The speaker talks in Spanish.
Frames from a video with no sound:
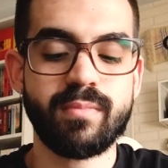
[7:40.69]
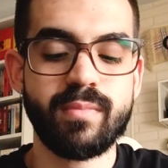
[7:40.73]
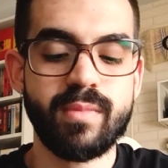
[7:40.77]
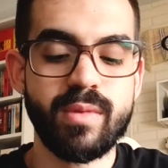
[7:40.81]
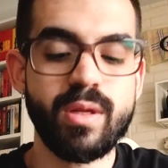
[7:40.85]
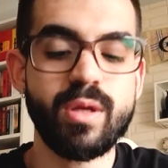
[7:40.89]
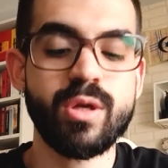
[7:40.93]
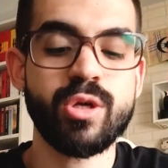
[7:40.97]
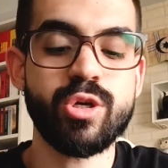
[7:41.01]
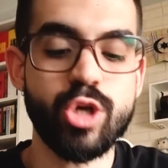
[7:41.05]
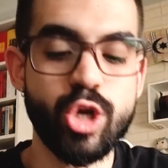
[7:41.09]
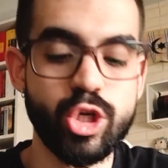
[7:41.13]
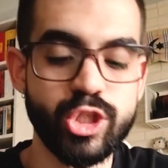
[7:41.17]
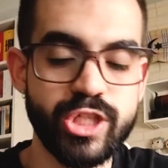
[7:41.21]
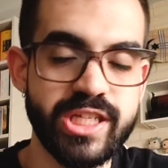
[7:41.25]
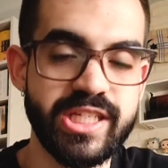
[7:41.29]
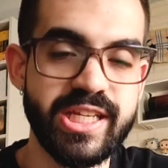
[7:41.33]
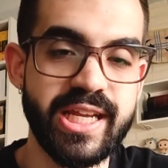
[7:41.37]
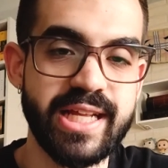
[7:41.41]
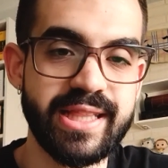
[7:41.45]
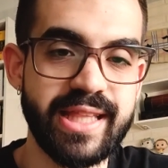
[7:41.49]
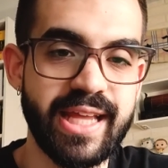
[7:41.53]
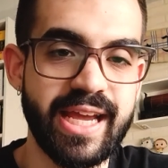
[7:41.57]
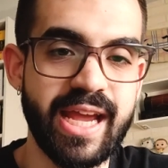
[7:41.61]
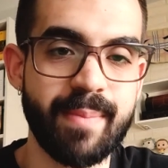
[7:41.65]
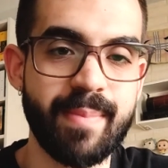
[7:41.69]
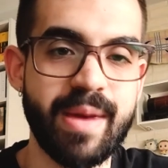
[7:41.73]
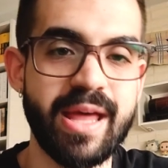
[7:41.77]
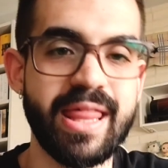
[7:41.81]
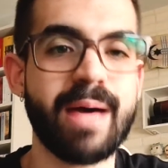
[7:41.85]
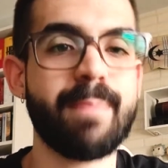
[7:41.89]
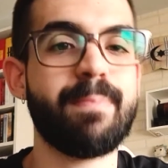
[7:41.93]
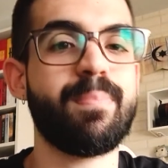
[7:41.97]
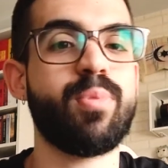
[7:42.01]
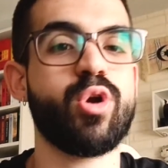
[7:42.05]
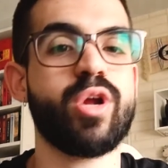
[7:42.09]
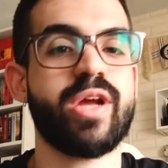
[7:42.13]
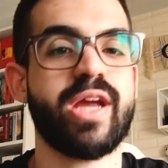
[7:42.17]
no se siente
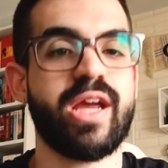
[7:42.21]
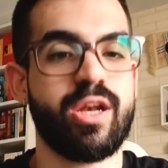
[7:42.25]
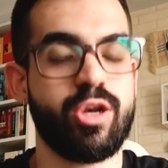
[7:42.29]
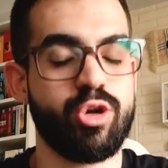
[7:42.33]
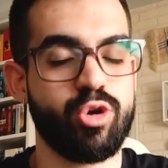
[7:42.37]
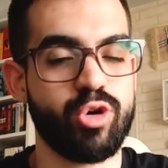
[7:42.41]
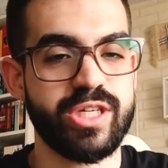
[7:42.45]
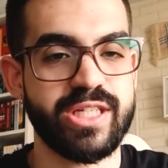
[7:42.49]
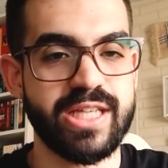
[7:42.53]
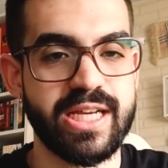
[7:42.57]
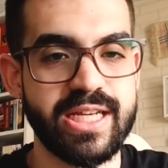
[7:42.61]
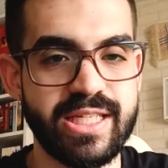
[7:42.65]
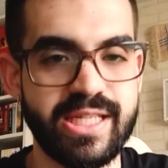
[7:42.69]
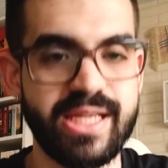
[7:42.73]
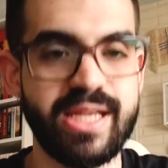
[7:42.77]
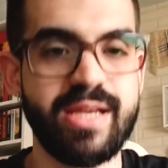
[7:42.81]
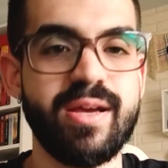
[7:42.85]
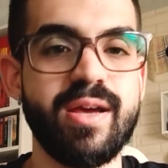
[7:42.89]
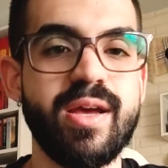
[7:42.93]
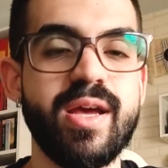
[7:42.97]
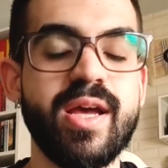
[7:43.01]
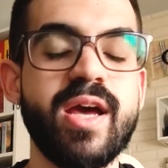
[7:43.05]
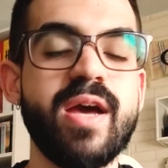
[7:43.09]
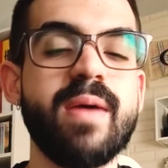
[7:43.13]
quemada porque no es así,